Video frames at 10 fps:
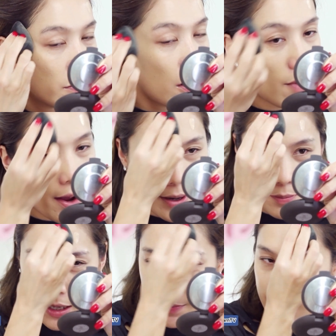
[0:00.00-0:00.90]
เพราะว่ามัน
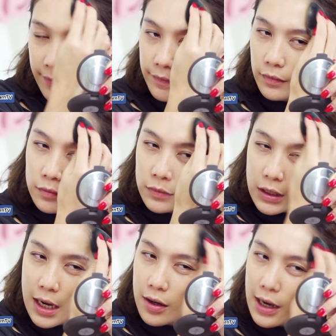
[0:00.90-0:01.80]
เหมือนมัน
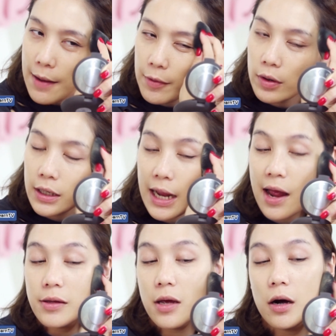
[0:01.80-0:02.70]
ถ้าเกิดใครเป็นคนที่ห
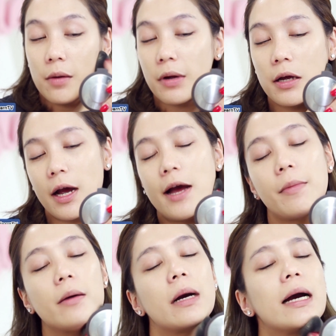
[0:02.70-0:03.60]
น้าเยิ้มง่า
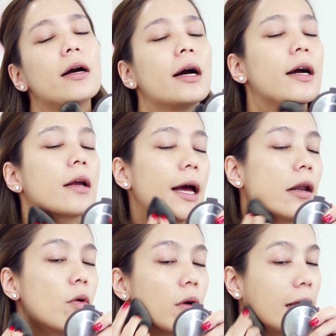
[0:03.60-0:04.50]
ยๆมากๆอะค่ะ การ
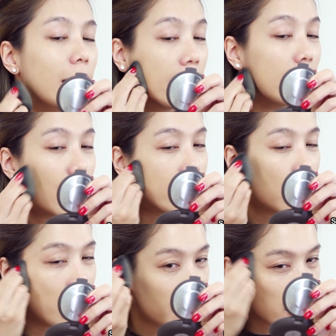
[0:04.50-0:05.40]
ลงหลาย ๆเลเย
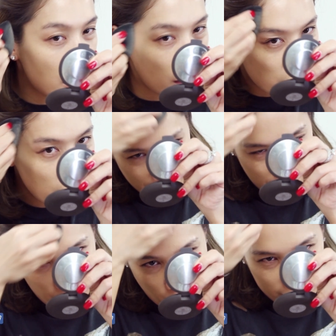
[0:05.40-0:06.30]
อร์ มันก็ไป
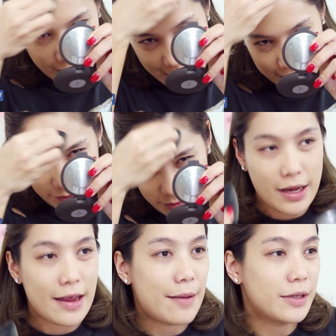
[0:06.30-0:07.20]
โปรโมทกันพ
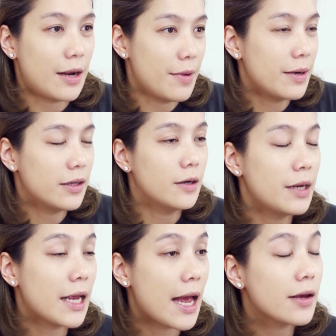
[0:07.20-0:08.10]
ยายามจะทำให้มันม
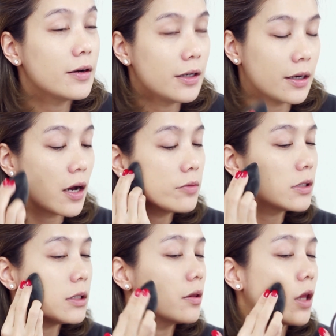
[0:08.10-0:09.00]
ได้ง่ายขึ้นนะเอาจ
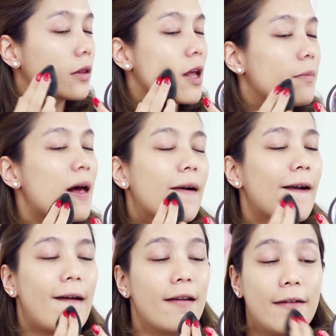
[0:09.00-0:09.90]
ริงถ้าตามหลัก
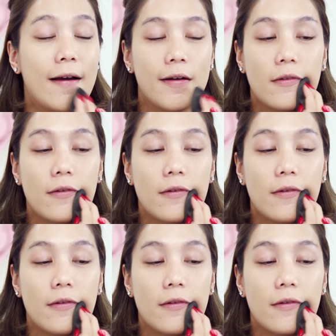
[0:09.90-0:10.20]
การอะนะ